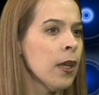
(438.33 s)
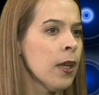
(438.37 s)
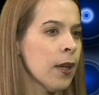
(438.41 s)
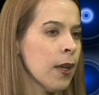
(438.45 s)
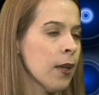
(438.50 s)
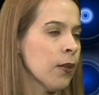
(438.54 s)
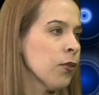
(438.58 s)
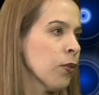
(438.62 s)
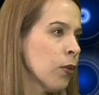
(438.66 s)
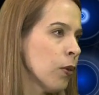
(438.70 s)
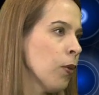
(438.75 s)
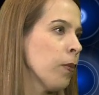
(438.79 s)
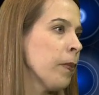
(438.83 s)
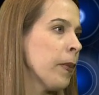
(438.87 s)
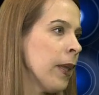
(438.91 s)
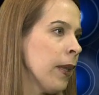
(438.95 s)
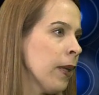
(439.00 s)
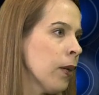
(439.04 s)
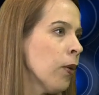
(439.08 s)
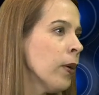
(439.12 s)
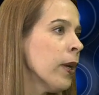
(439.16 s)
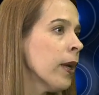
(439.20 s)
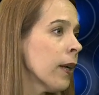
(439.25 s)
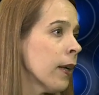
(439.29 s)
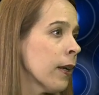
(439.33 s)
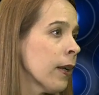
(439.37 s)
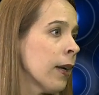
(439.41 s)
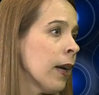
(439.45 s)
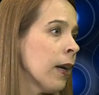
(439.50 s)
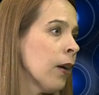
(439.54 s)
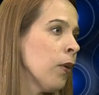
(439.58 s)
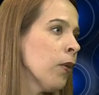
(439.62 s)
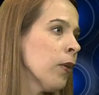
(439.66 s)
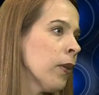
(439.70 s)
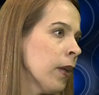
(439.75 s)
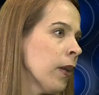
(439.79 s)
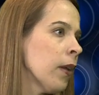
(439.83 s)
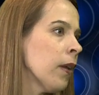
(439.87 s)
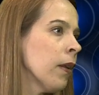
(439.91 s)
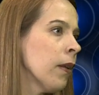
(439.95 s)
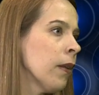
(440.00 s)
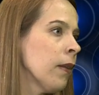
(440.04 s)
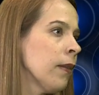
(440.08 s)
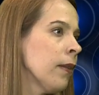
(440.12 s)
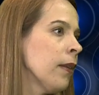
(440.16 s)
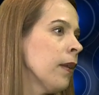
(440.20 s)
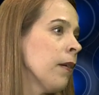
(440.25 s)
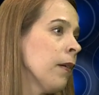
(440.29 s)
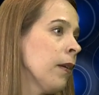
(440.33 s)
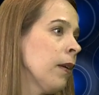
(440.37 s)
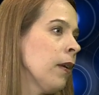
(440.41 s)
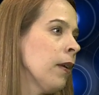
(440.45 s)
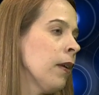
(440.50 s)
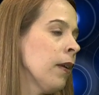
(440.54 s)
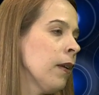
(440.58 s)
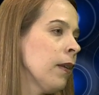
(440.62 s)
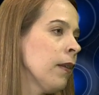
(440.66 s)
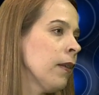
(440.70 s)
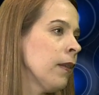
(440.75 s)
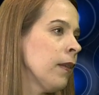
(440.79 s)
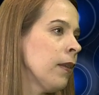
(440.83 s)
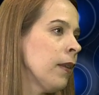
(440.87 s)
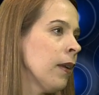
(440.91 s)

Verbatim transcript: que son los médicos encargados de,